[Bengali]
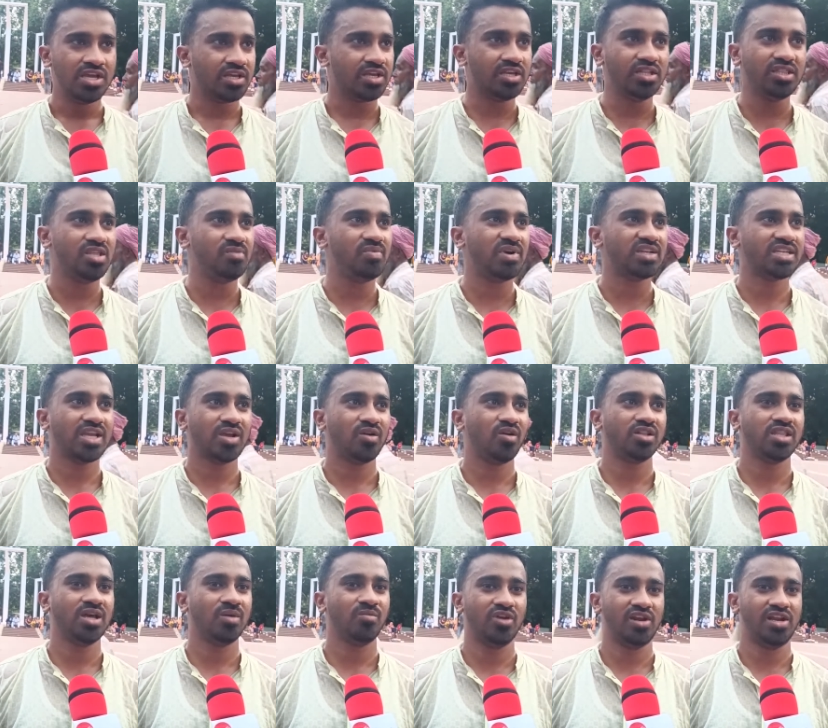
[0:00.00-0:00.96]
হিন্দি ভাষায়
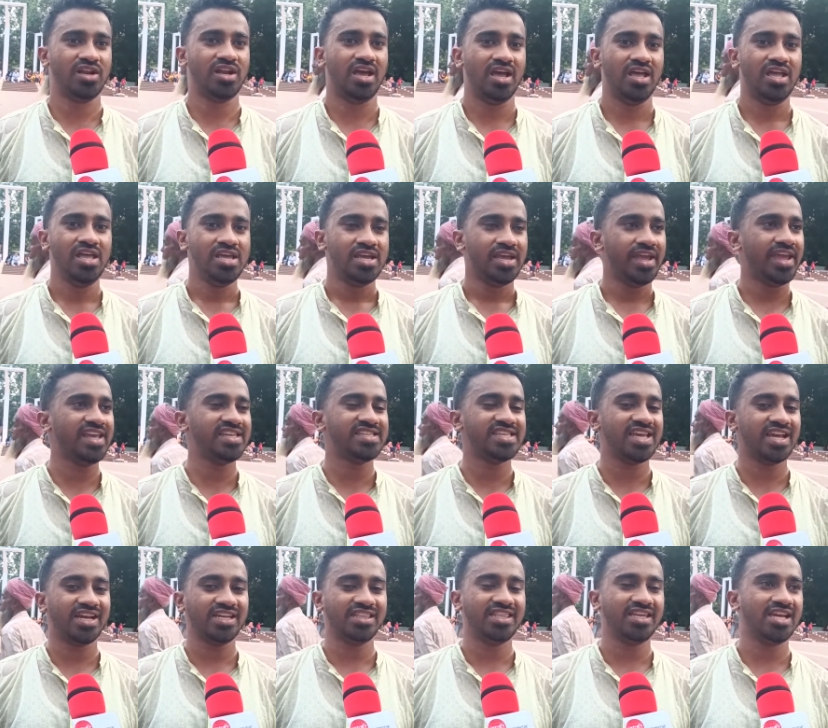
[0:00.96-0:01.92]
কথা বলে না এই
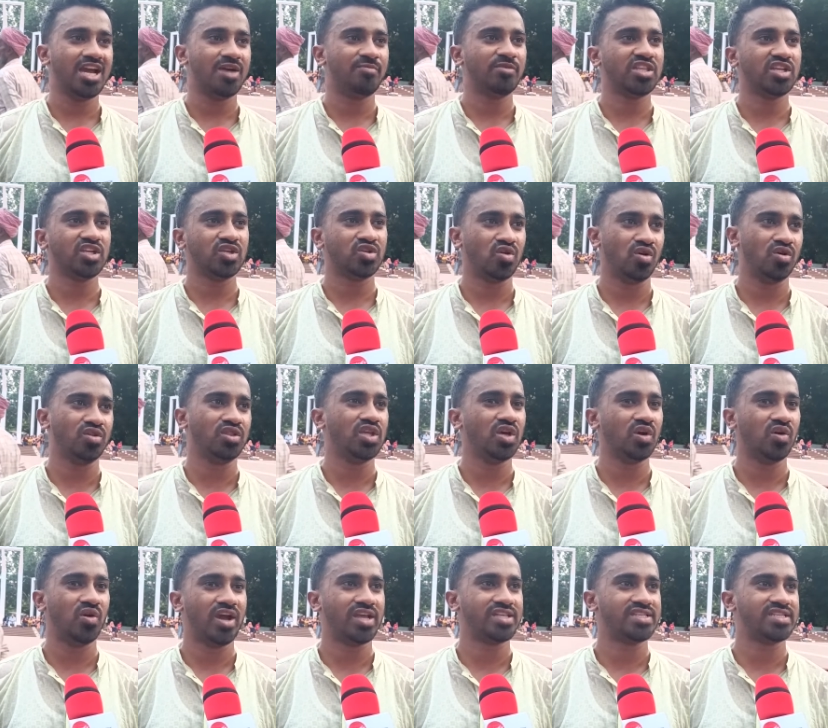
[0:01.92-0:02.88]
জায়গা থেকে আমাদের সন্দেহ
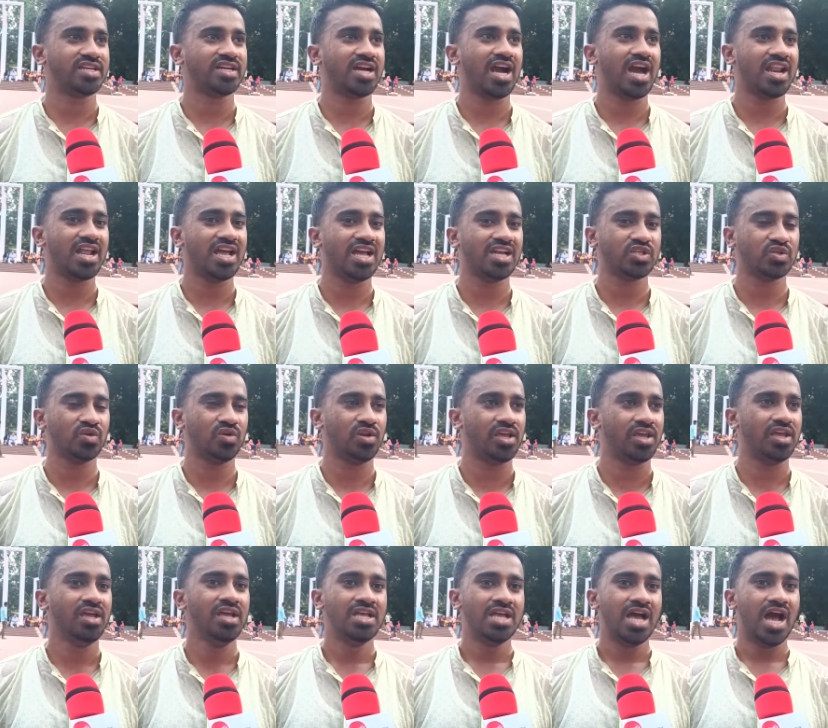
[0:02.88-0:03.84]
হয় যে কারা আসলে
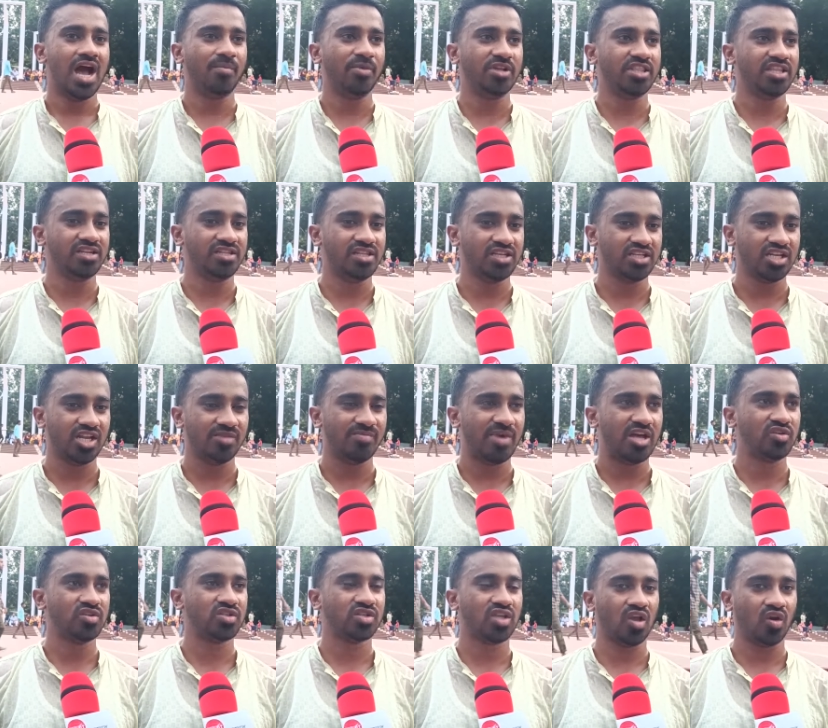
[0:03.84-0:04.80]
আমাদের দেশের
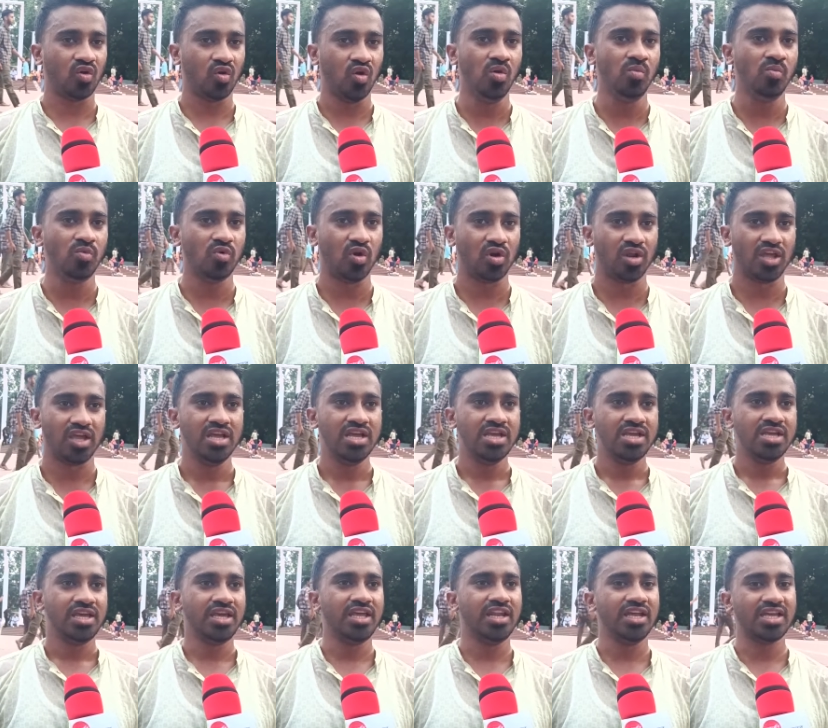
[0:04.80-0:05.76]
মানুষকে গুম করে
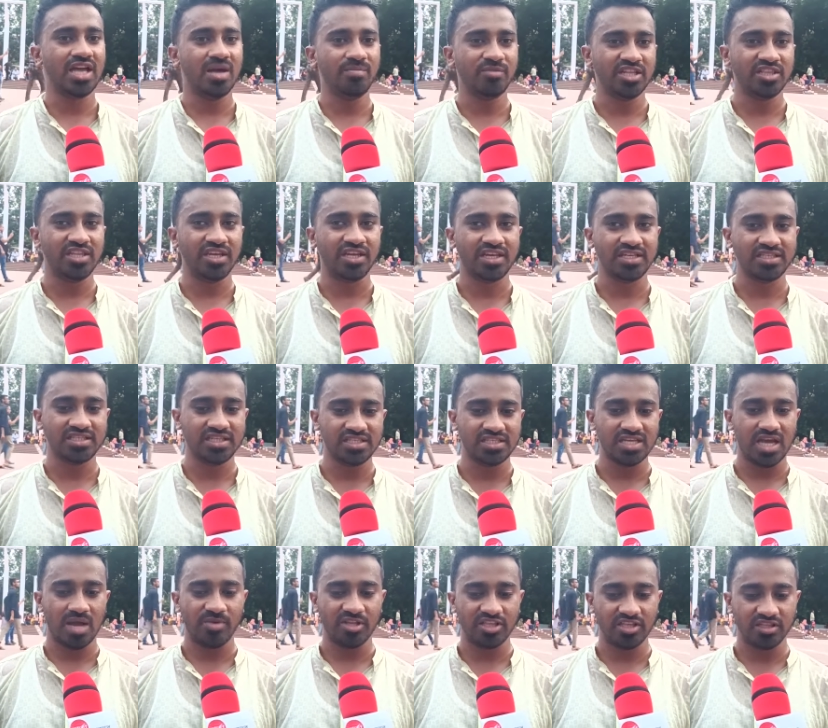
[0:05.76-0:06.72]
এর আগে আমরা দেখেছি
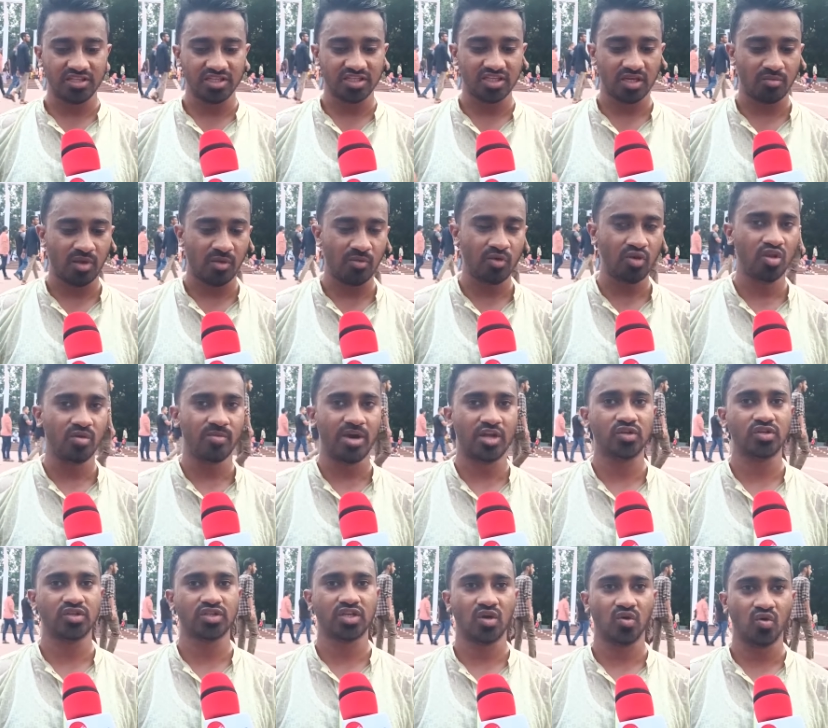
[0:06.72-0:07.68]
যে আমাদের দেশের বিভিন্ন
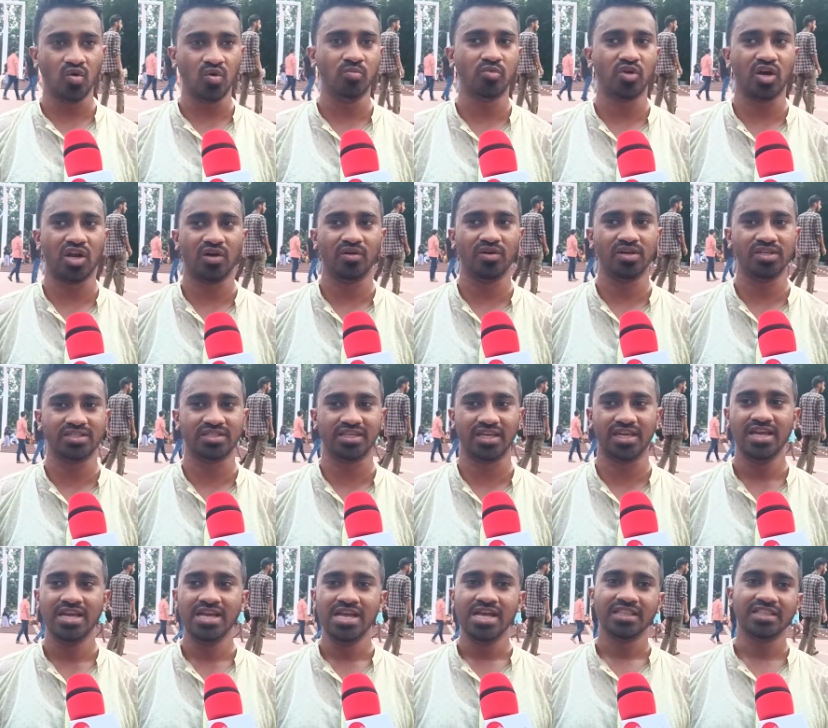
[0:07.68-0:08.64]
মানুষকে গুম করা হয়েছে
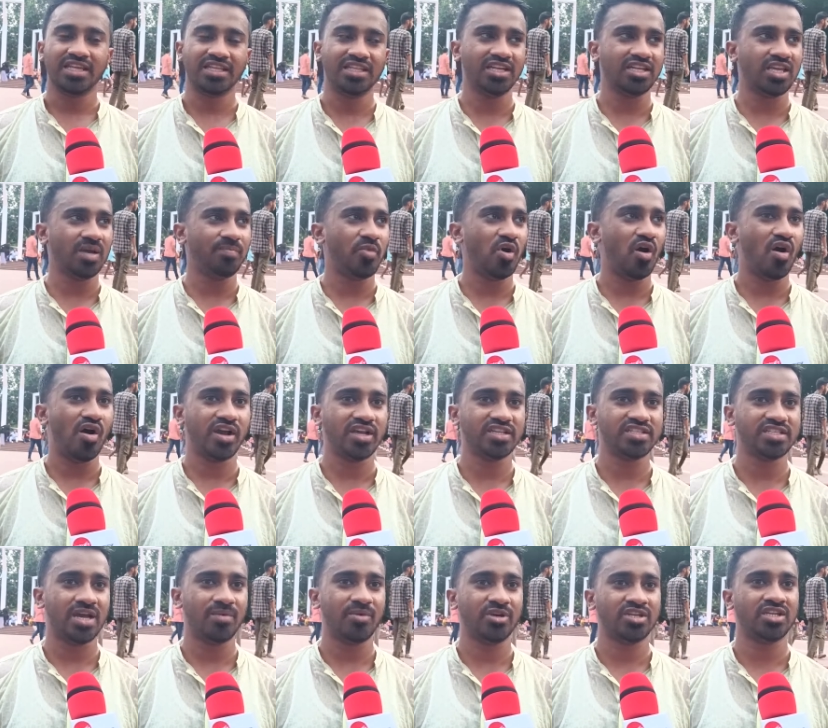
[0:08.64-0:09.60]
তাদেরকে পাওয়া
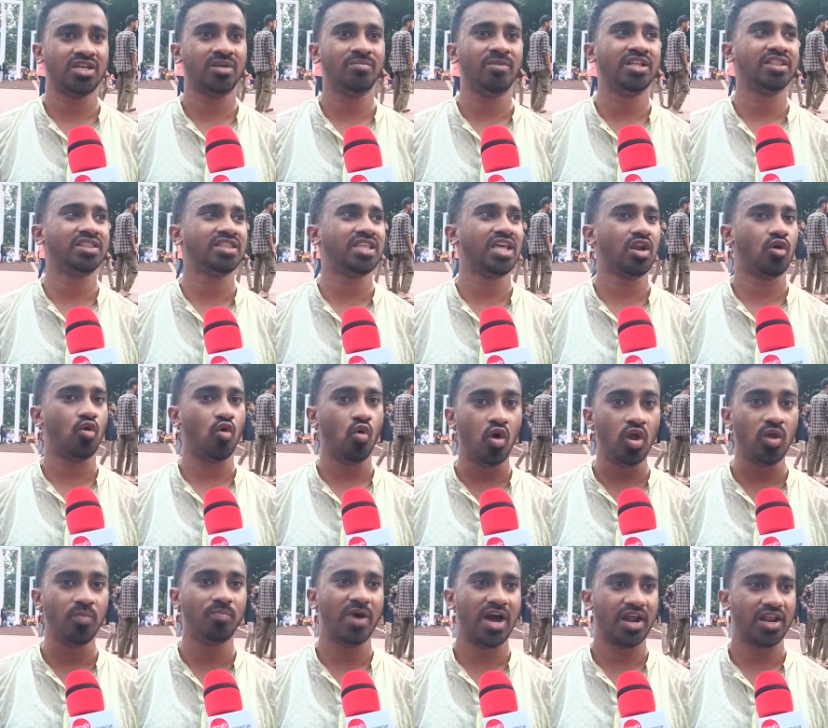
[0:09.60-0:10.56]
গেছে আবার সীমান্তের
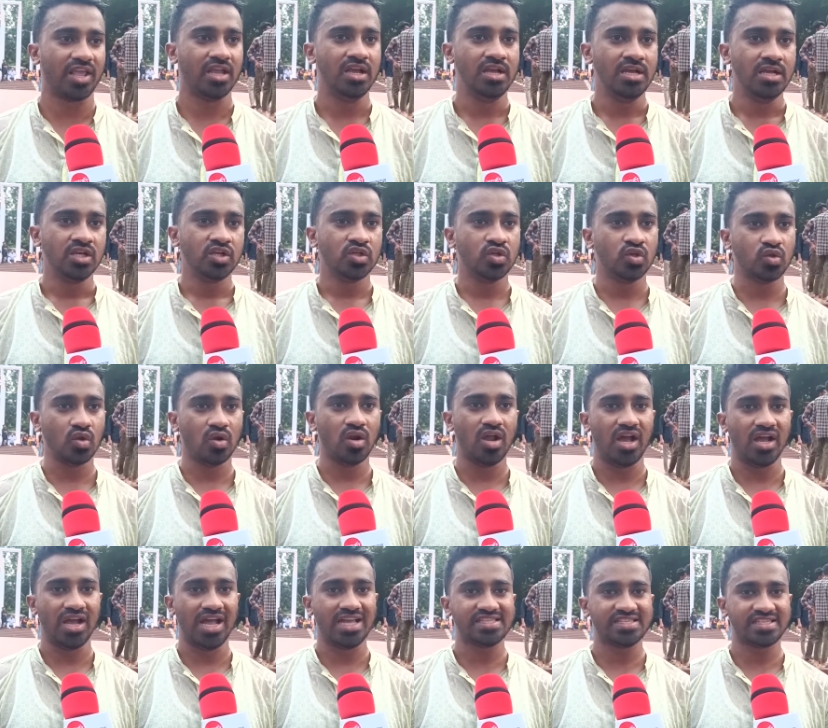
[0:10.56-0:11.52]
ওই পারে
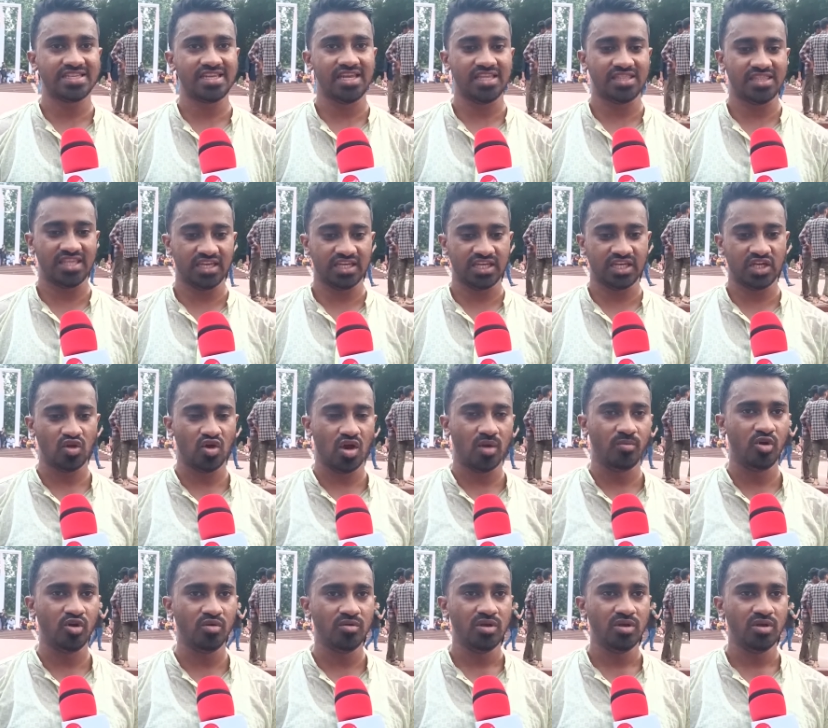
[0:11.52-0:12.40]
সুতরাং আজকে দেশীয় এবং